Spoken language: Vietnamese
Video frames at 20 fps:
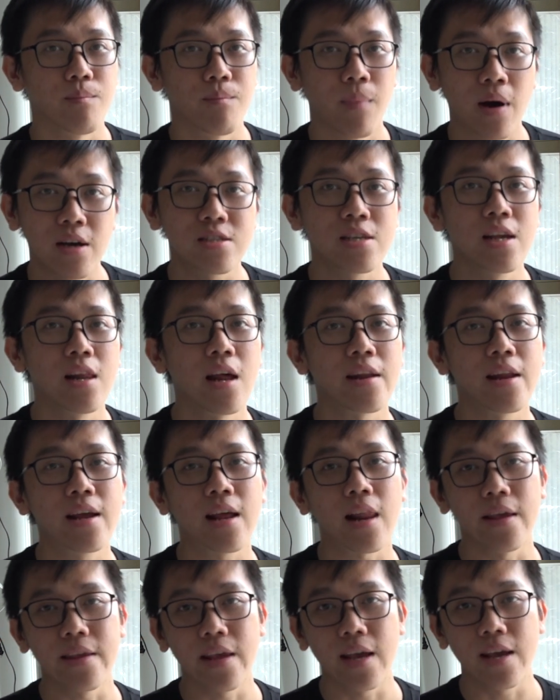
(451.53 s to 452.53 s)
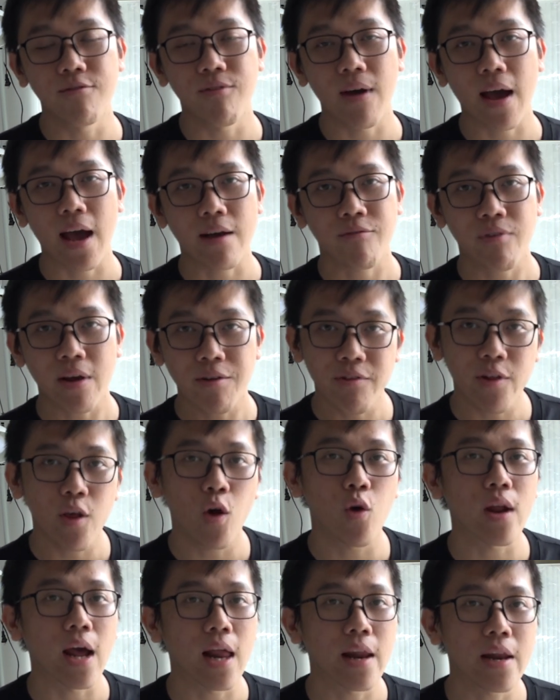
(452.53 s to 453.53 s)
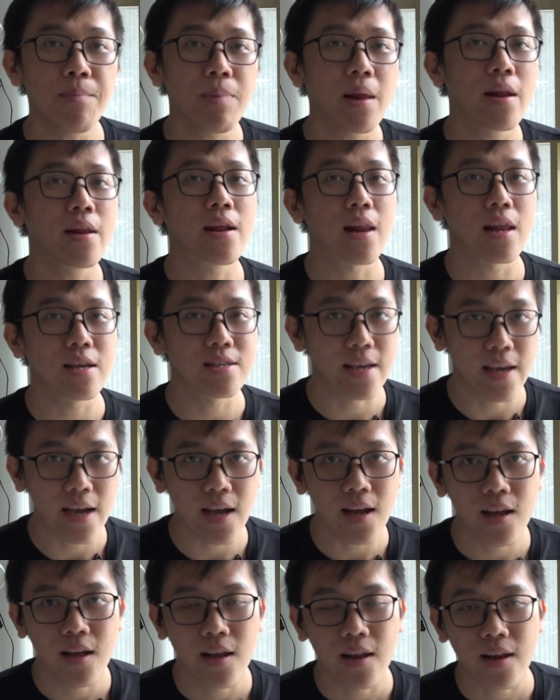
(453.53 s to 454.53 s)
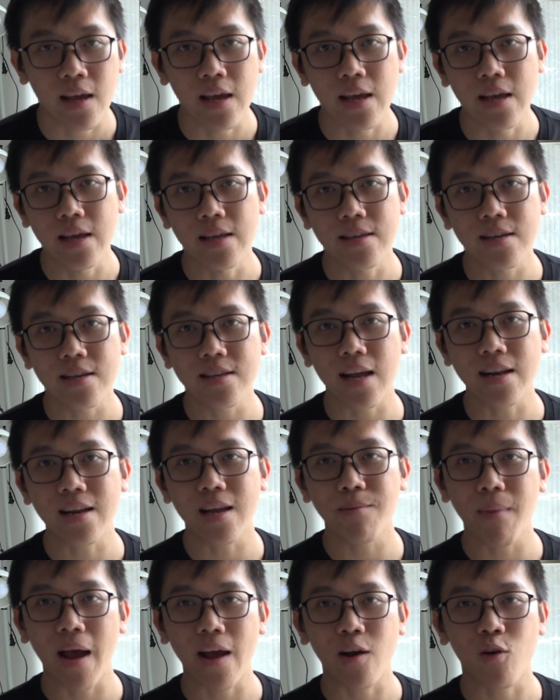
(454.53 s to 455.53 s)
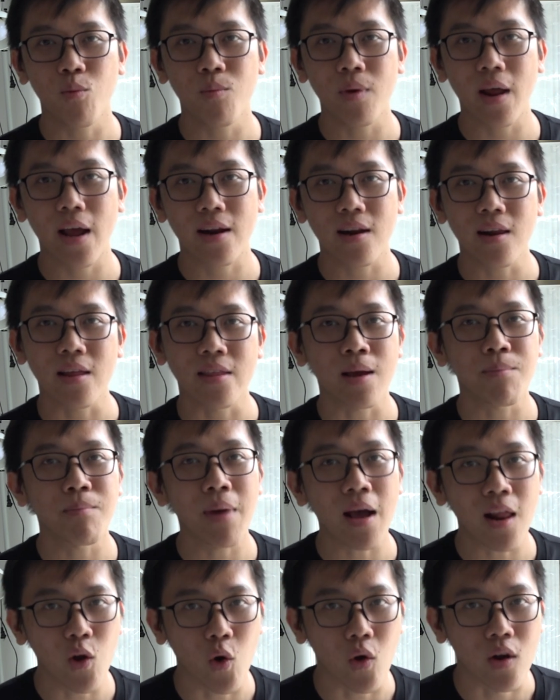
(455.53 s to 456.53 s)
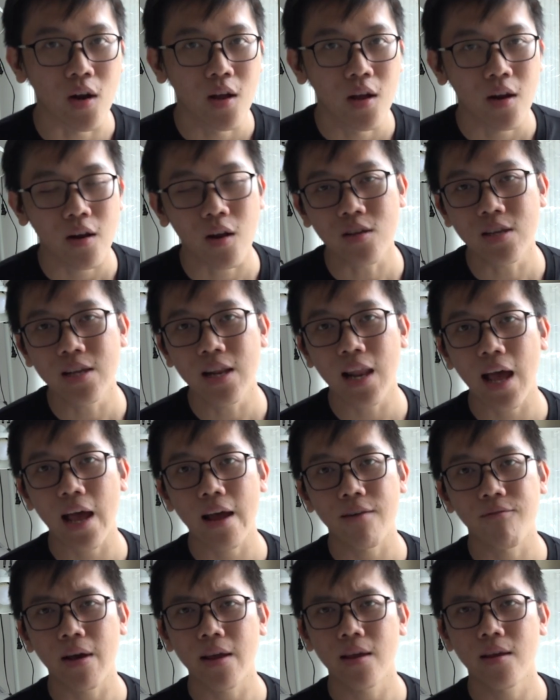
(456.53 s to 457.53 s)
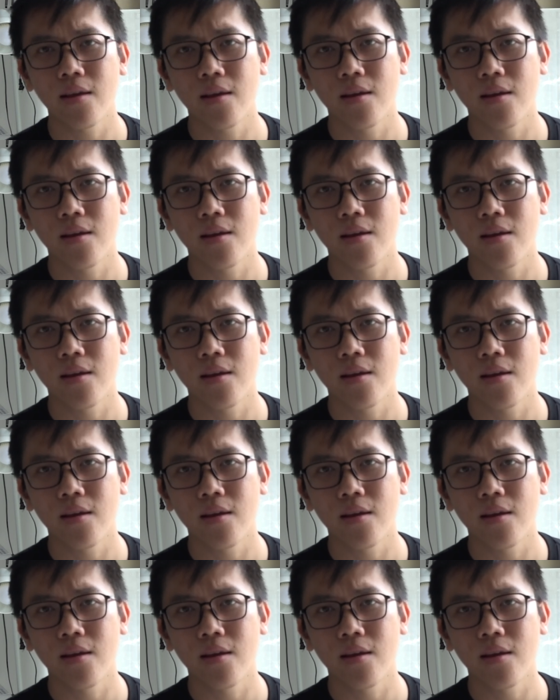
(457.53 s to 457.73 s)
Machine Learning là gì và cái video này Deep Learning là gì á Thì chắc chắn các bạn cũng đang rất là thắc mắc luôn Đó chính là vậy,